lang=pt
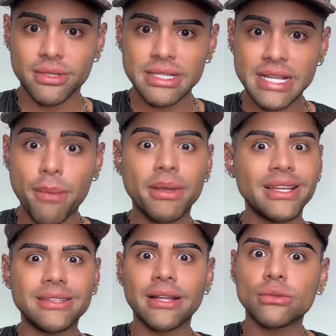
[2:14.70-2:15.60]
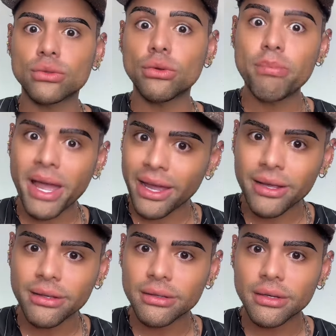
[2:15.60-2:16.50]
Sabe? E tá tudo
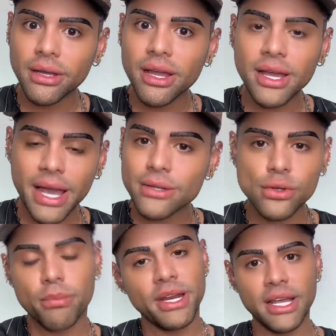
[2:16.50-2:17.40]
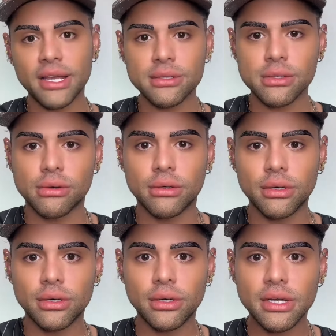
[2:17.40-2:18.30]
bem. E é sobre isso.
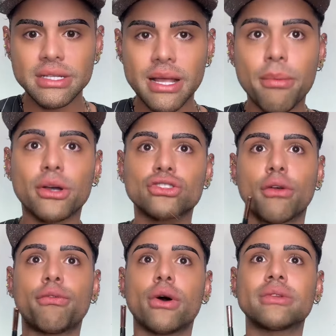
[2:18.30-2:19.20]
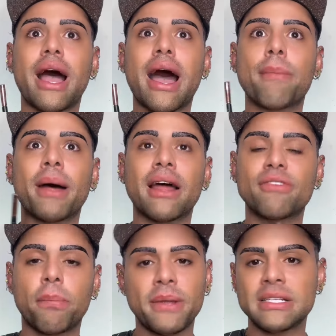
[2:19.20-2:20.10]
Sabe? Eu acho que falta a
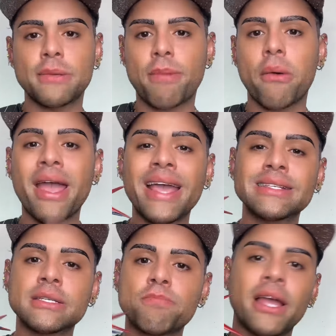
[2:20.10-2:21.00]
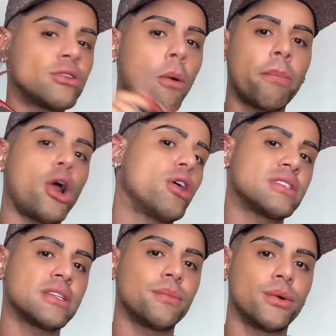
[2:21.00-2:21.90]
palavra principal é respeito ao
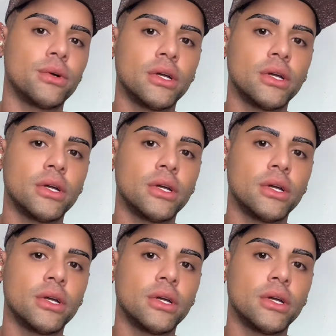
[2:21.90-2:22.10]
próximo.